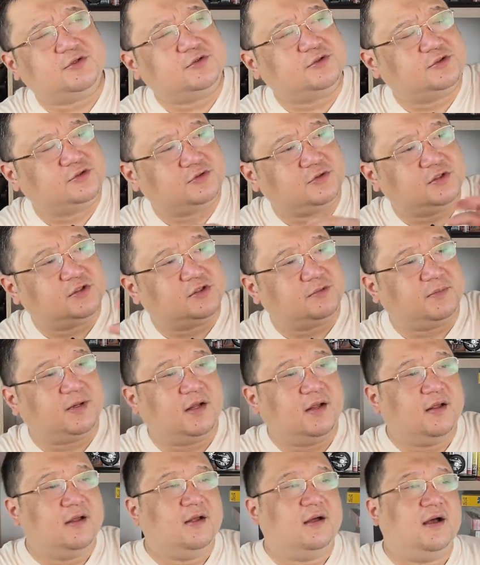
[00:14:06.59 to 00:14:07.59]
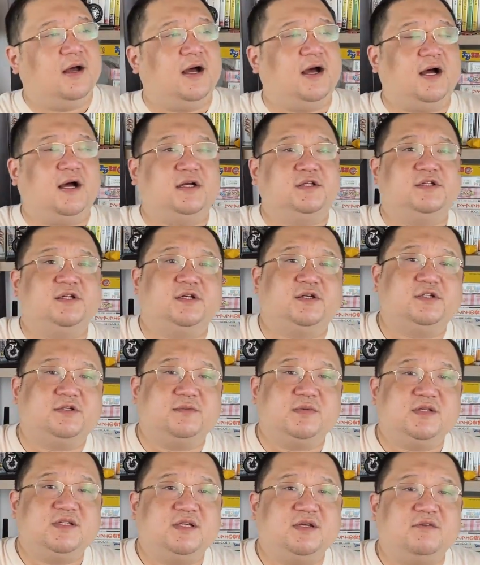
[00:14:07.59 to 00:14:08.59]
就是说什么啊，这个什
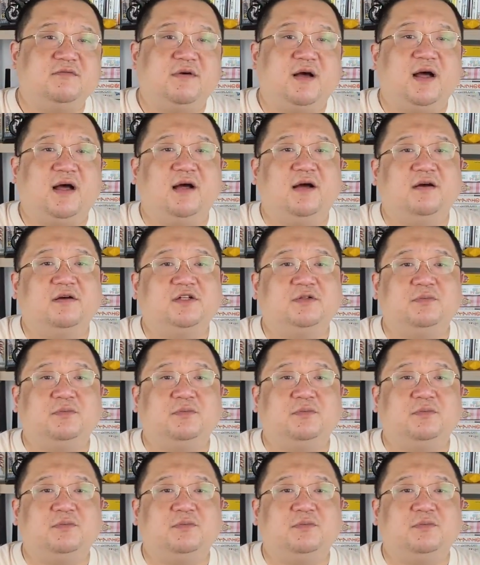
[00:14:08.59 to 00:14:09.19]
么蛙啊，